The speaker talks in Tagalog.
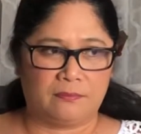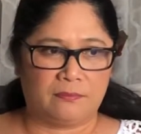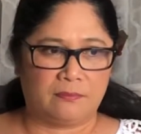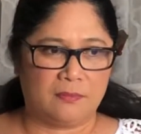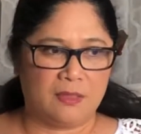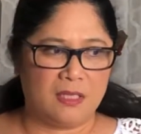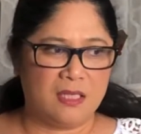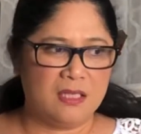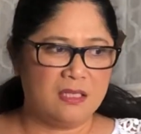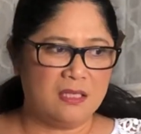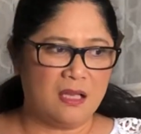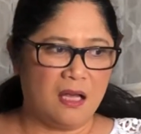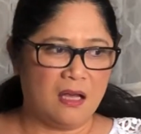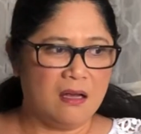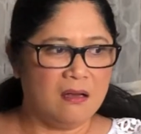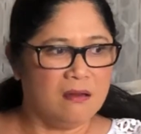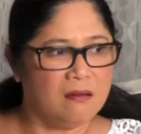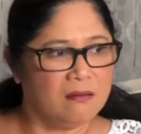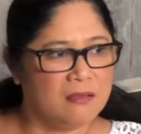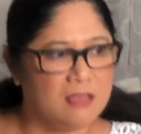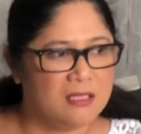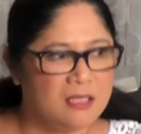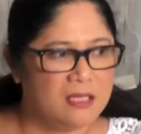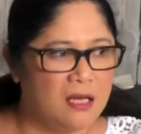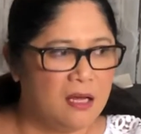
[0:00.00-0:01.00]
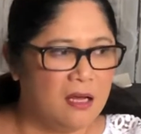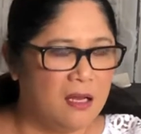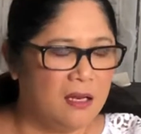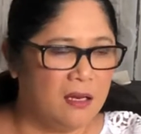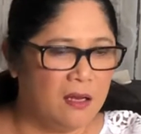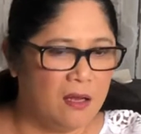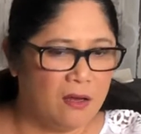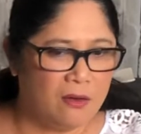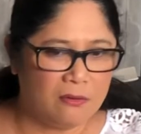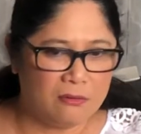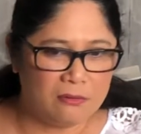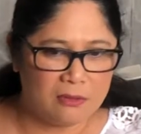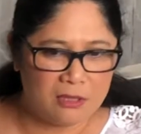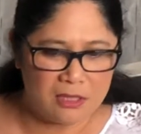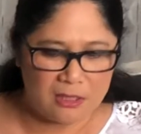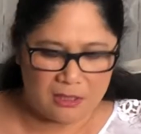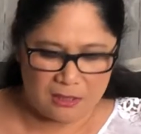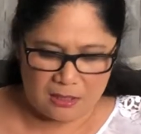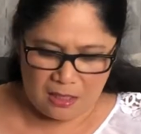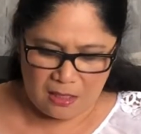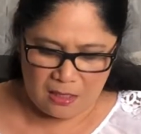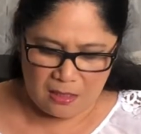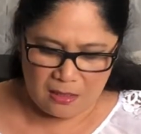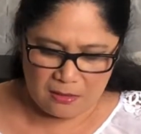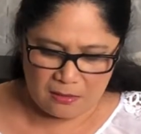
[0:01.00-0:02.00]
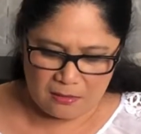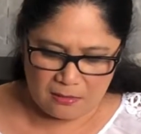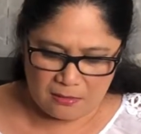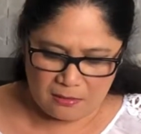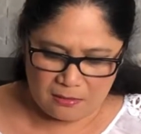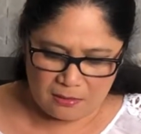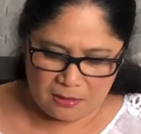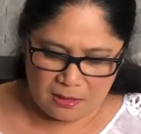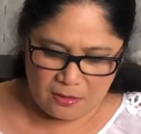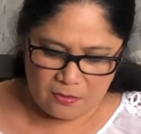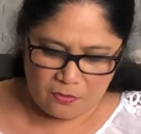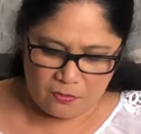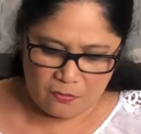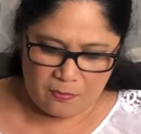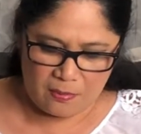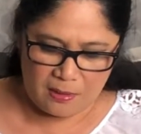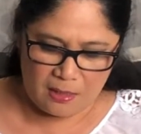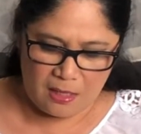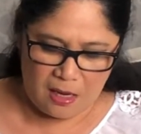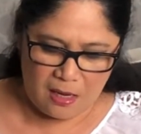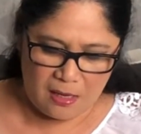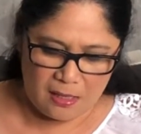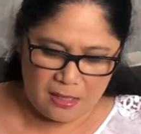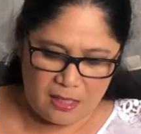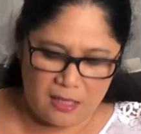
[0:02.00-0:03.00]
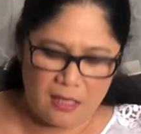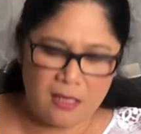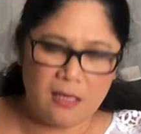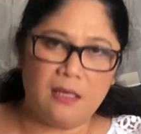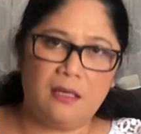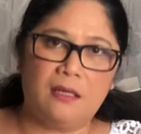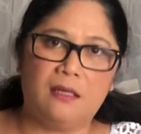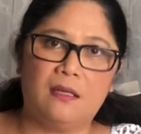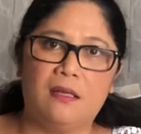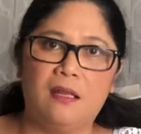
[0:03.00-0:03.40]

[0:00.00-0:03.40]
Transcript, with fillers: Isa, isa allowed, isang ano, bagahe.